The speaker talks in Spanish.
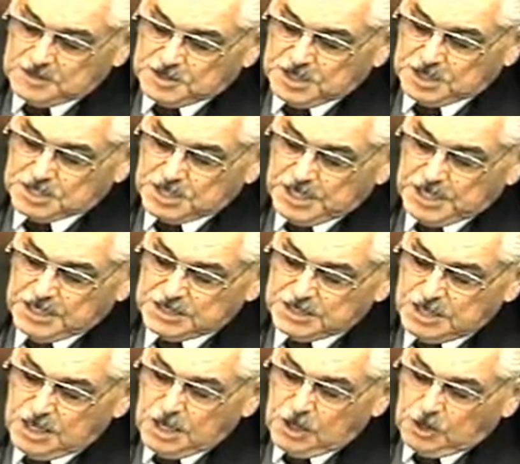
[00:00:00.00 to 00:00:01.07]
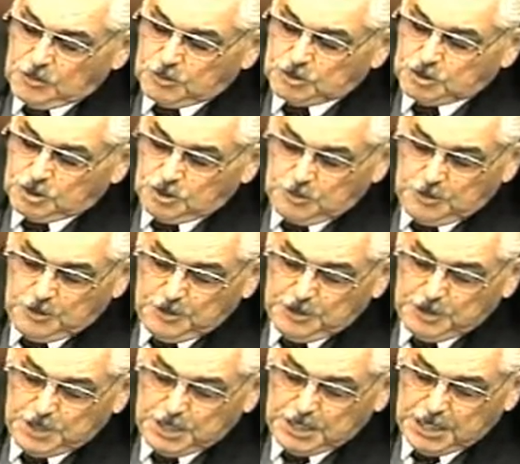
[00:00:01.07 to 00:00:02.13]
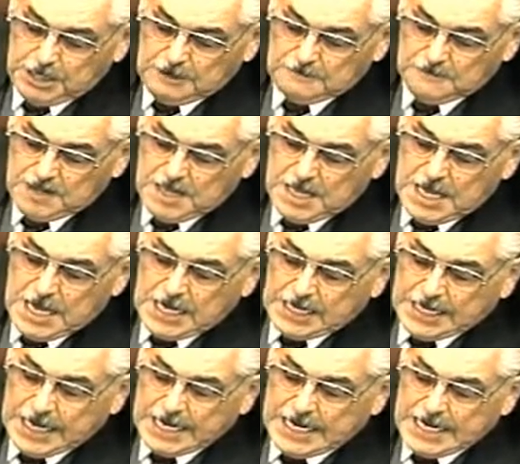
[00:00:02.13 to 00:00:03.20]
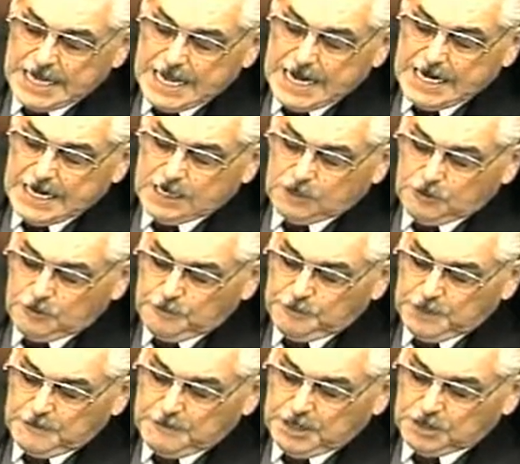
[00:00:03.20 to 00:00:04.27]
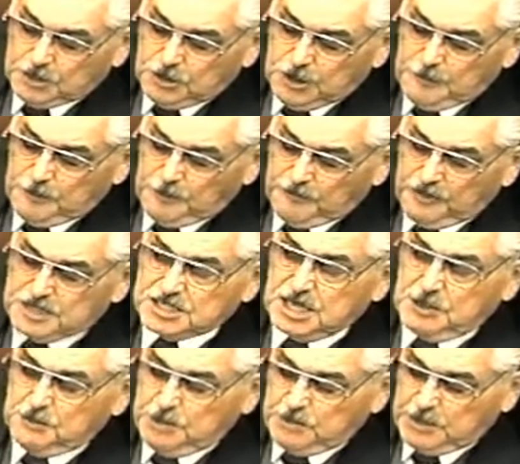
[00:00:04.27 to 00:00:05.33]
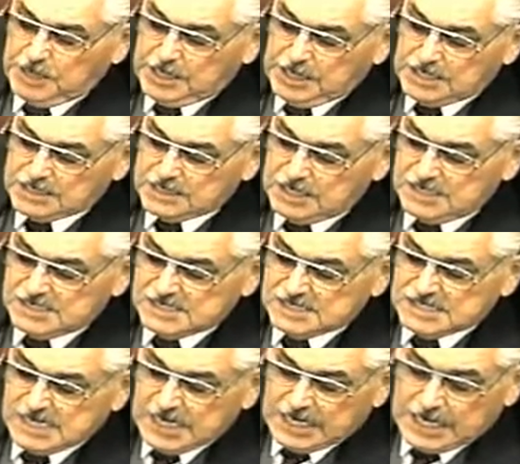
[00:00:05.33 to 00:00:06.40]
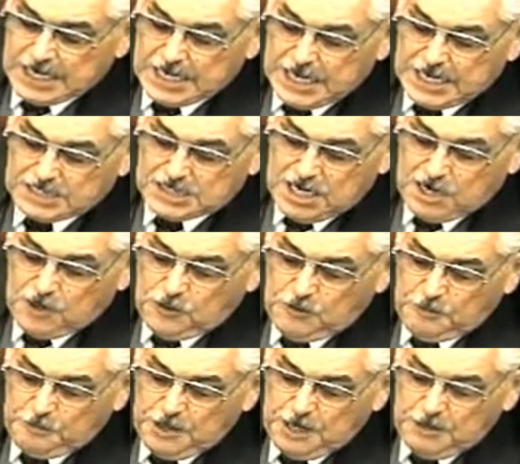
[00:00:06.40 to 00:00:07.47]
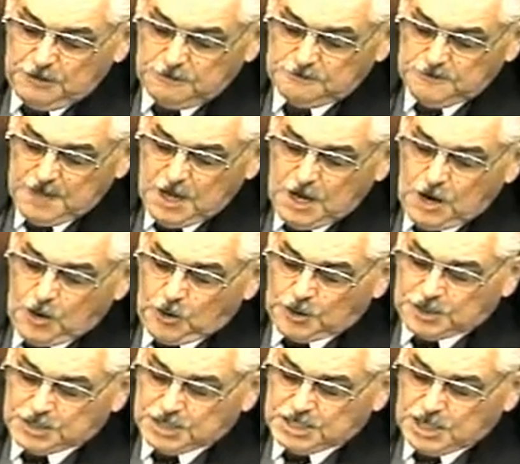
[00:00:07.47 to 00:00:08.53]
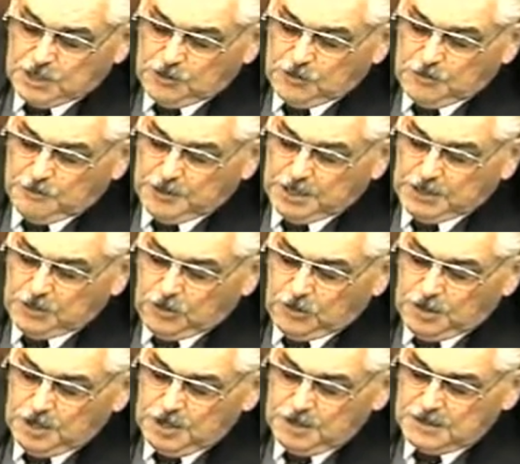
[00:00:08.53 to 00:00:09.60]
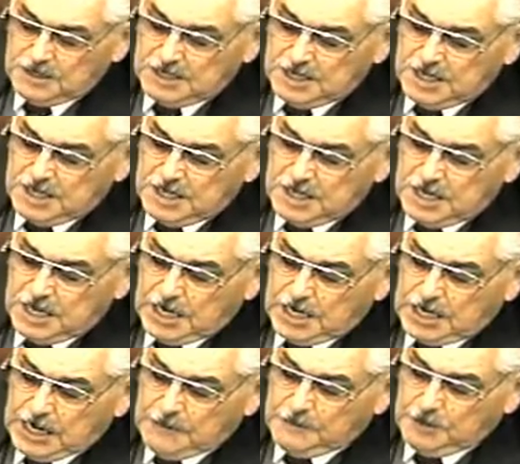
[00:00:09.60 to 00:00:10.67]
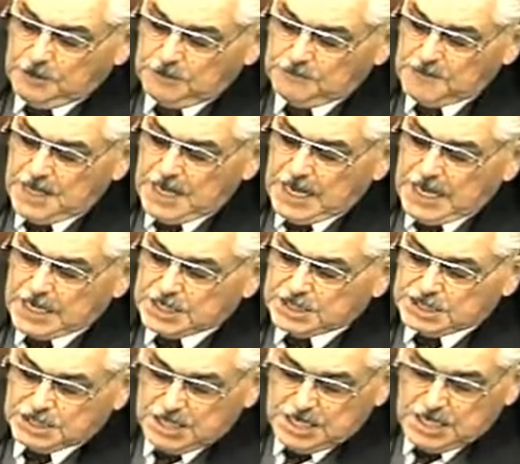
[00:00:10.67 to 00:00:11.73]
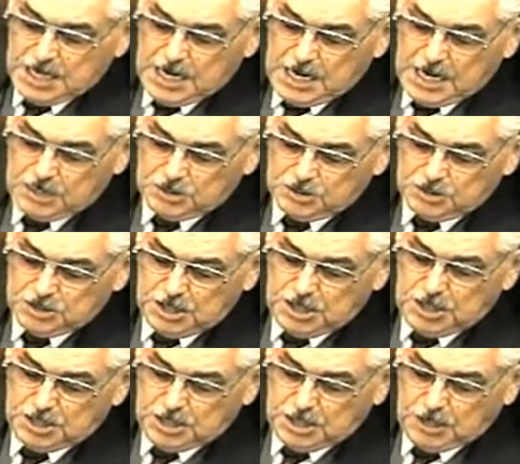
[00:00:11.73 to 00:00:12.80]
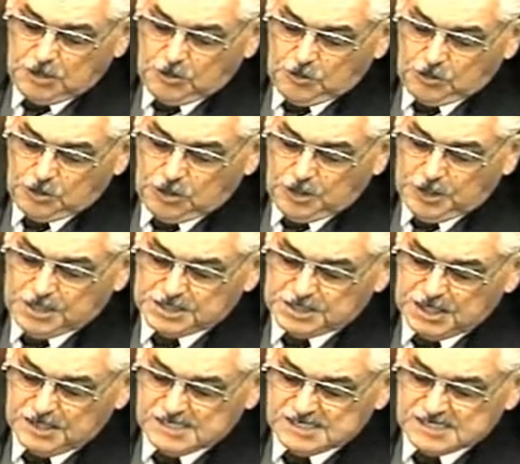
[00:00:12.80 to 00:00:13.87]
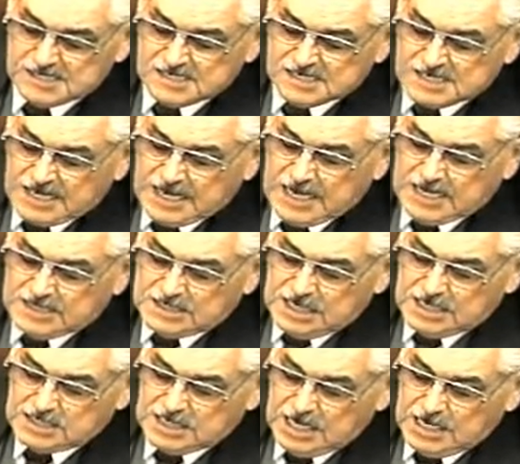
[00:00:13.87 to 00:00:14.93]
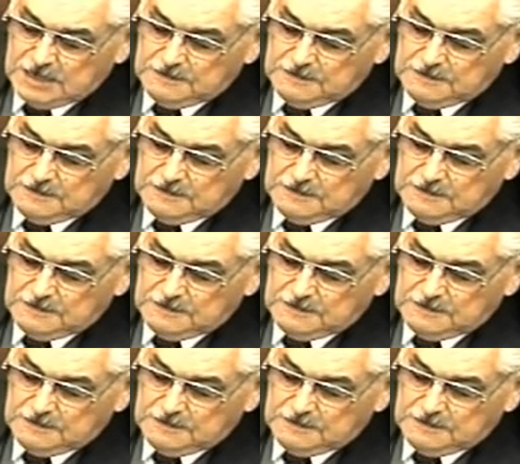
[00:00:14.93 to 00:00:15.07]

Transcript: Y este es, como su nombre lo indica, que niegue el cumplimiento de profecías bíblicas que ya se han cumplido o que se están cumpliendo hoy y en cambio enseña a sus interlocutores que éstas